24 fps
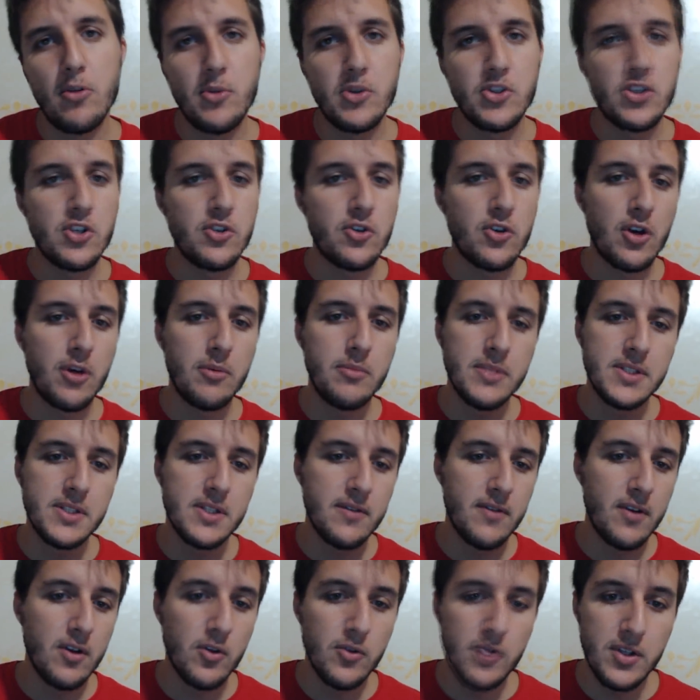come centrocampista,
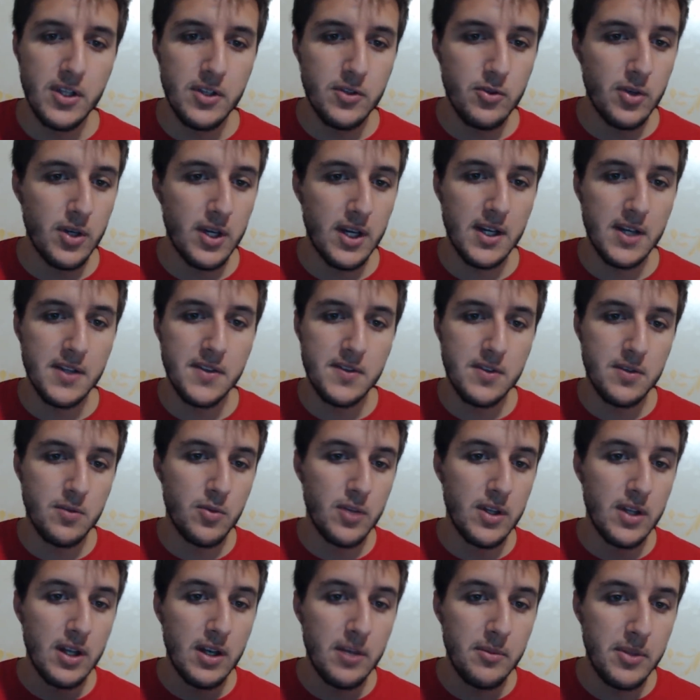ve l'ho detto ragazzi,
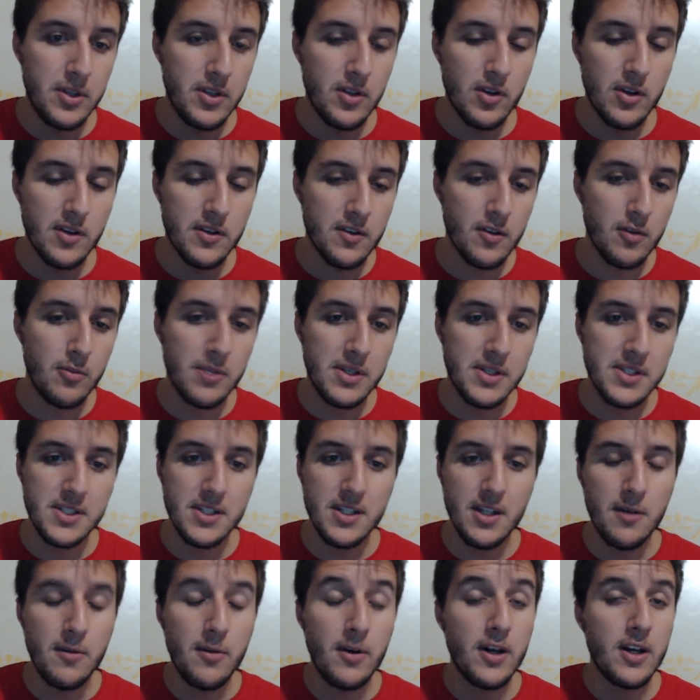una delle migliori scommesse
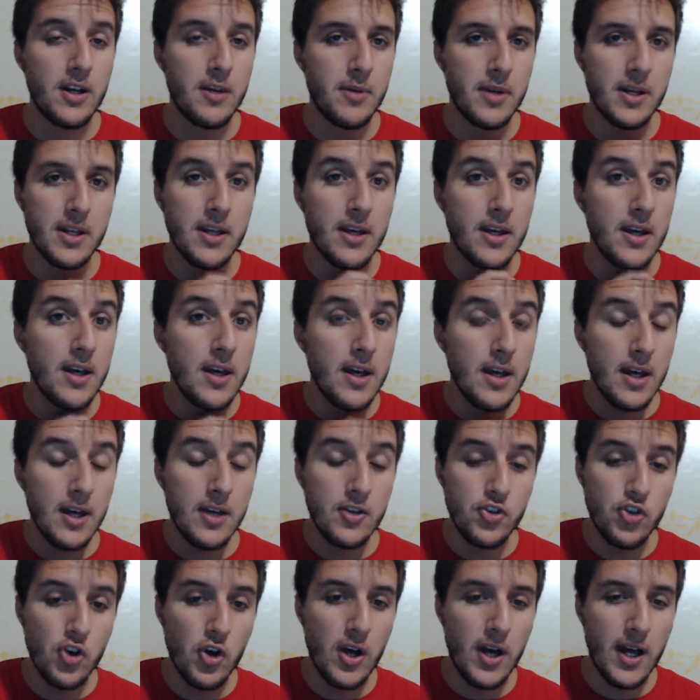da fare perché
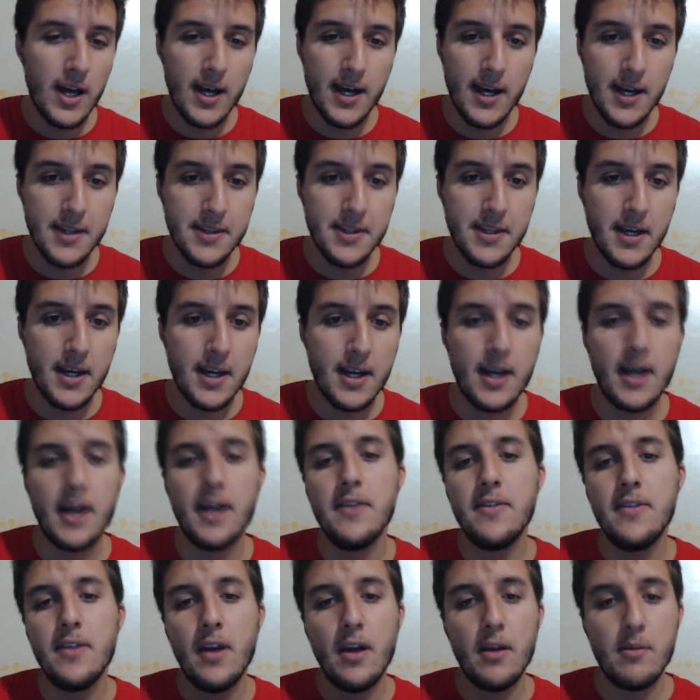gioca
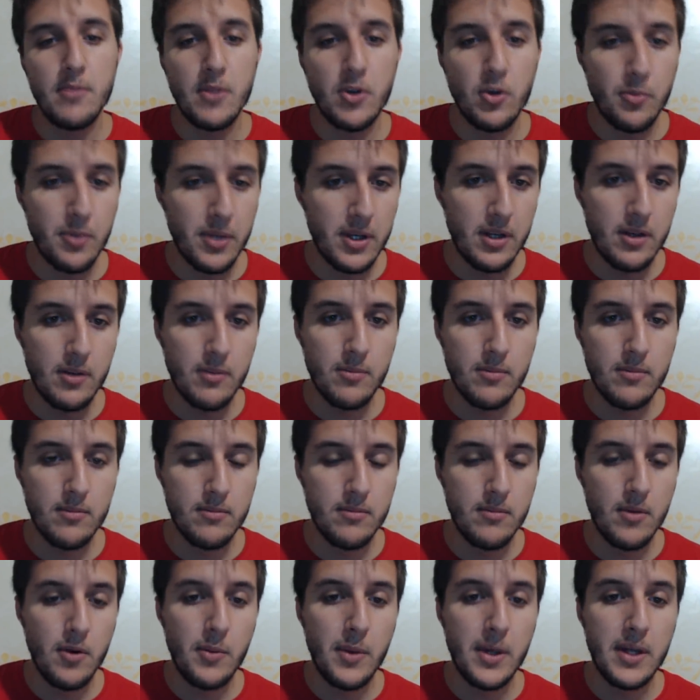attaccante almeno per il
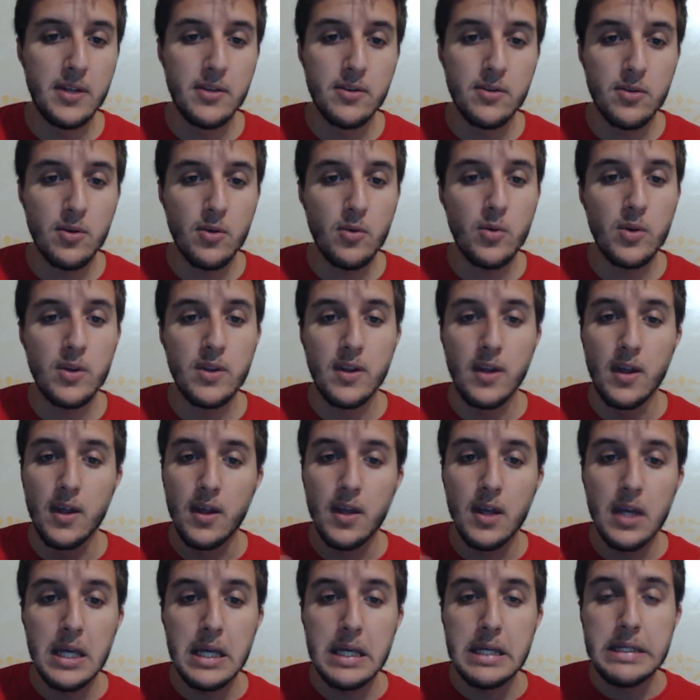momento, quindi
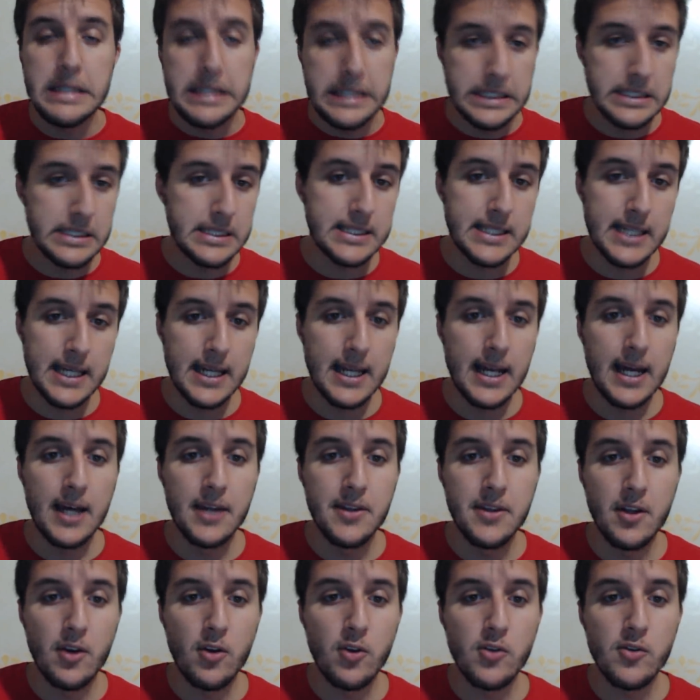
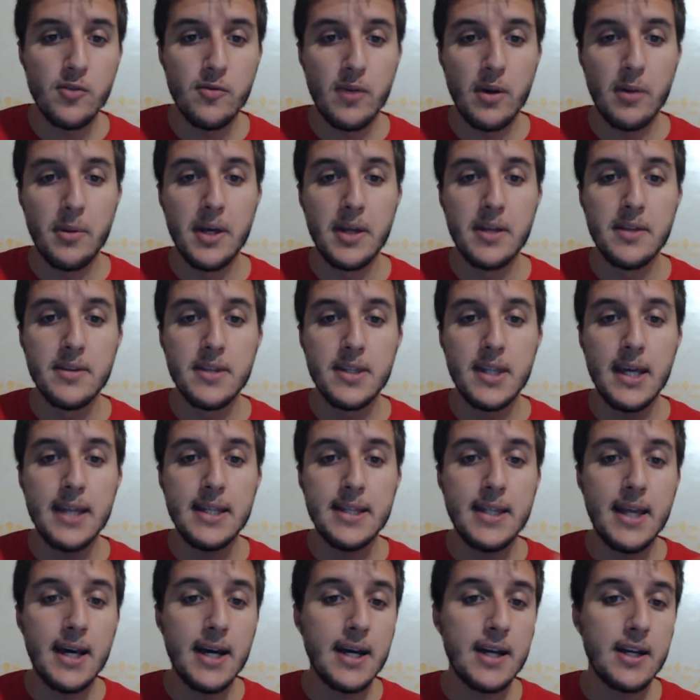schieratelo ovviamente.
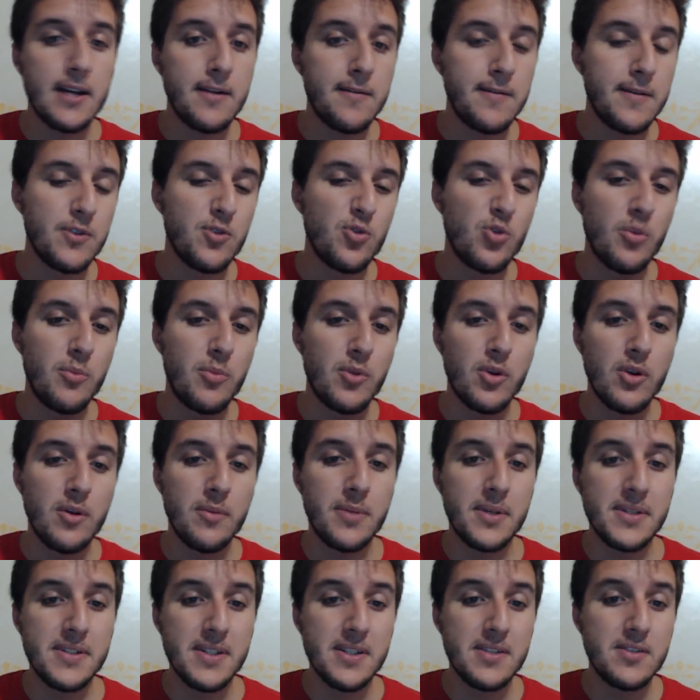Duncan ha fatto una buona
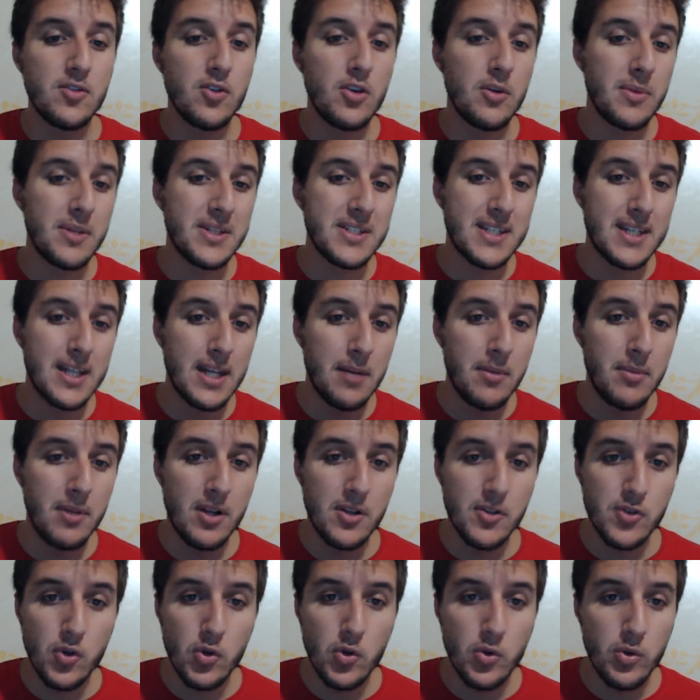prestazione ma
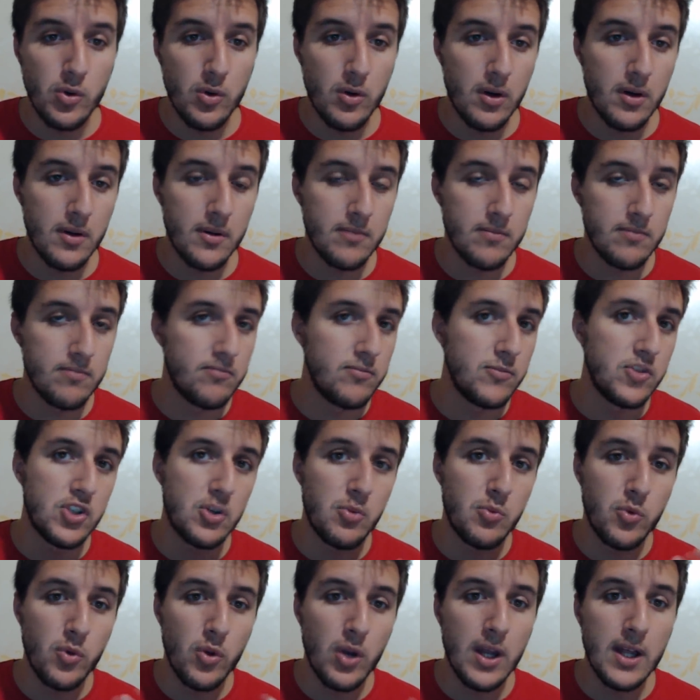schierabile solo in una,
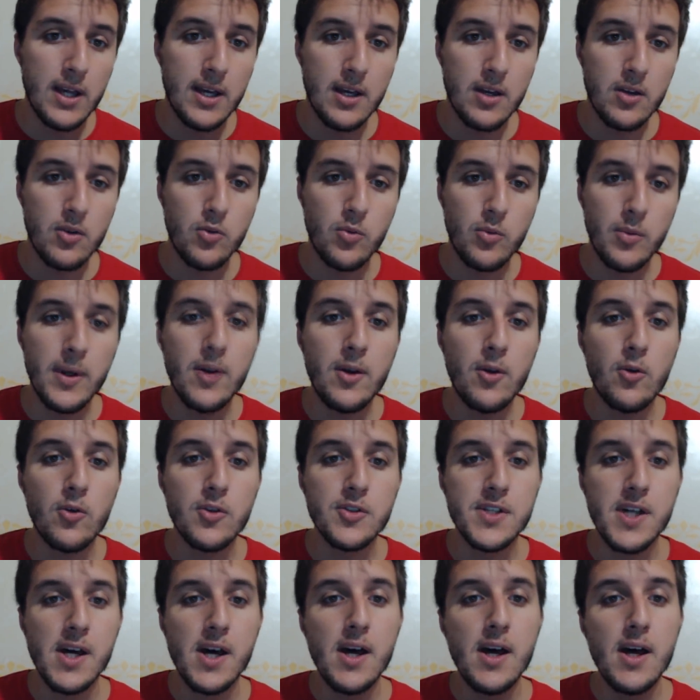diciamo, in una lega
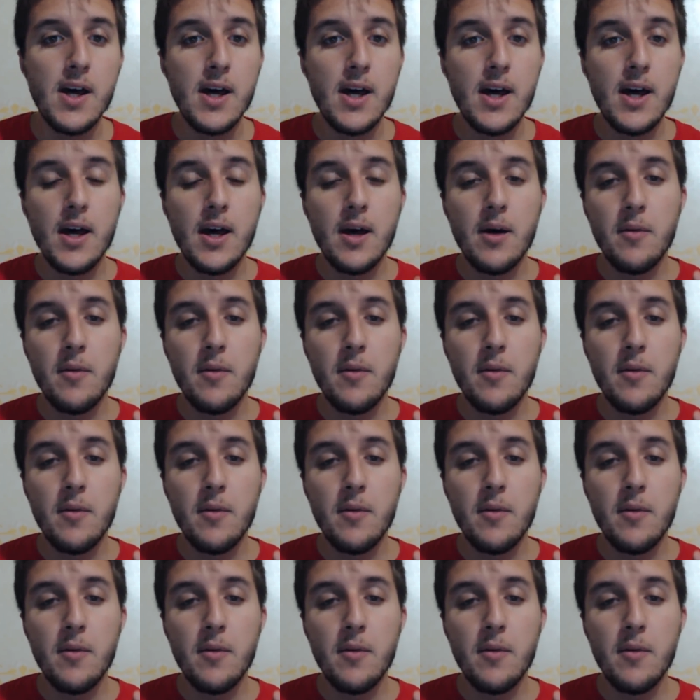numerosa.